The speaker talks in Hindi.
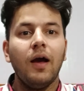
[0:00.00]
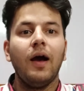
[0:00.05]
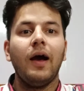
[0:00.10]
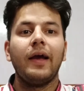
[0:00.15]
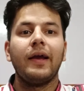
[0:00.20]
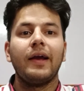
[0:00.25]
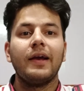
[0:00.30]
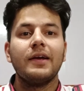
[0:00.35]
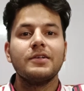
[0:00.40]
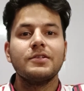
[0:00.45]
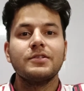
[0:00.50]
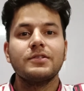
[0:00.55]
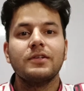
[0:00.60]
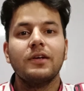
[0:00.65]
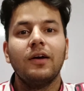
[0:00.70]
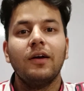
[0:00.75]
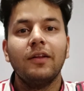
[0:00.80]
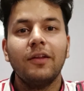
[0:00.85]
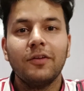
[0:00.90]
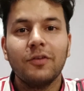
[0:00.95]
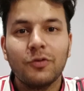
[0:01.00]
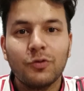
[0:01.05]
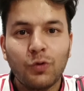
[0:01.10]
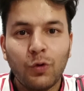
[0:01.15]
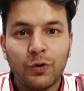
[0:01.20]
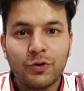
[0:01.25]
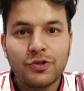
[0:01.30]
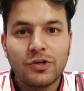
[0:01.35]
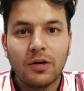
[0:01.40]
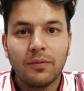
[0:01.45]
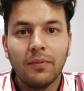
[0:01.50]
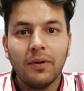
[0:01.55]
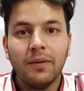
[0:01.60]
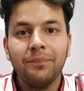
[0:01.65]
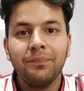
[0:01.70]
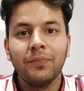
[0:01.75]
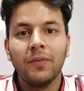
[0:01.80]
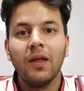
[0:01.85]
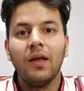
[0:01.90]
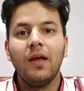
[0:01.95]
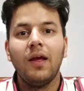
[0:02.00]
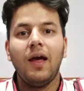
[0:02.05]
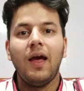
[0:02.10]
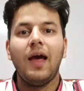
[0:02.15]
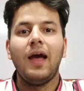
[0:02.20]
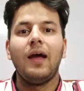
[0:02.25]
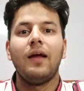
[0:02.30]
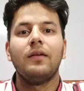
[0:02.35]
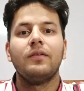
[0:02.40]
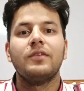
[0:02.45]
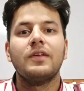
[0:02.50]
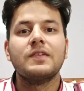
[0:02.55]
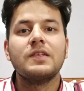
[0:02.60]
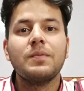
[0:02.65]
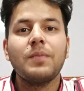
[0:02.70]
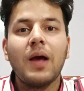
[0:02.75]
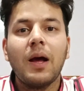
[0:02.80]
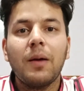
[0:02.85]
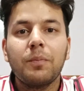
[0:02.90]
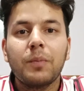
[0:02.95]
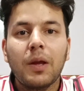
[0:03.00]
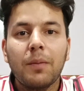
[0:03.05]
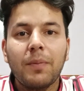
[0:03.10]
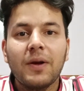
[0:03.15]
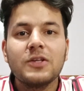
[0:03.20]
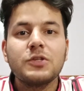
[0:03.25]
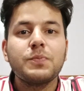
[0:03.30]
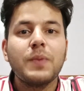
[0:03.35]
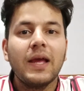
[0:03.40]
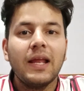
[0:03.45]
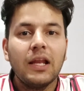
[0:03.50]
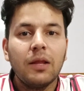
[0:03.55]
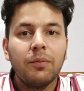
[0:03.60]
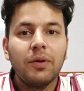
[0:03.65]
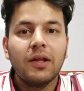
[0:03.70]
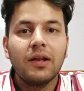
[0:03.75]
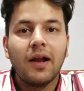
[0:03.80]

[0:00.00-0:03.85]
हाय गाइस दिस इज़ रोहित शर्मा एंड जैसे मैं आपके पास पहले भी